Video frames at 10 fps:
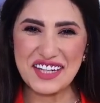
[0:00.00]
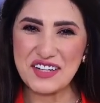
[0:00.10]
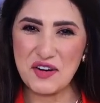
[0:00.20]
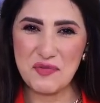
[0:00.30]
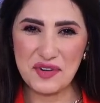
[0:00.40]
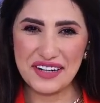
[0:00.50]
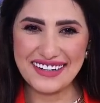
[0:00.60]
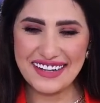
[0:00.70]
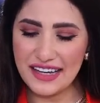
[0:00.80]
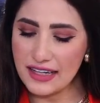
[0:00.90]
لا الأمر
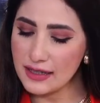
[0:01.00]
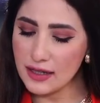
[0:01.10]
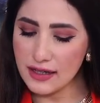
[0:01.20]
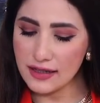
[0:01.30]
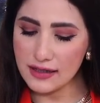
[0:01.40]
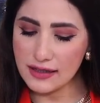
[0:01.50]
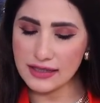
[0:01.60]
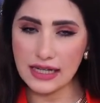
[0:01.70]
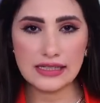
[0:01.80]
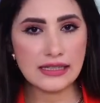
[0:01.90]
لله احنا
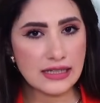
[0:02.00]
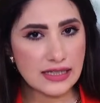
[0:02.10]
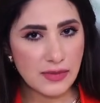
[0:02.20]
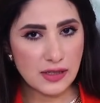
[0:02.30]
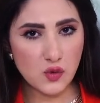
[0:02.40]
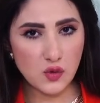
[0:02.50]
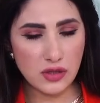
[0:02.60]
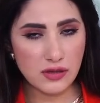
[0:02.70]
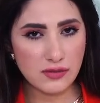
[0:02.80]
سعيدين احنا سمعنا صوتك